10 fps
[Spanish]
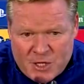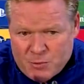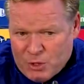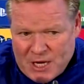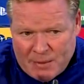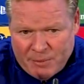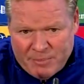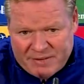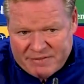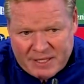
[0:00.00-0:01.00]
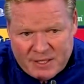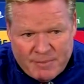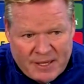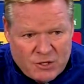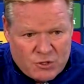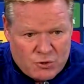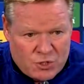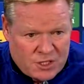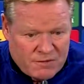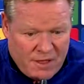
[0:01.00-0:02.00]
mismo sabe perfectamente su
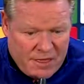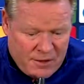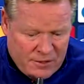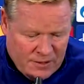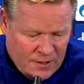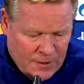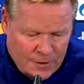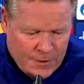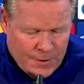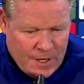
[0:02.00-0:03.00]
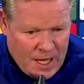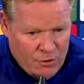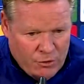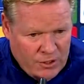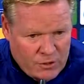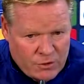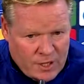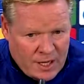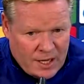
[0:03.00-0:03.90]
situación y el único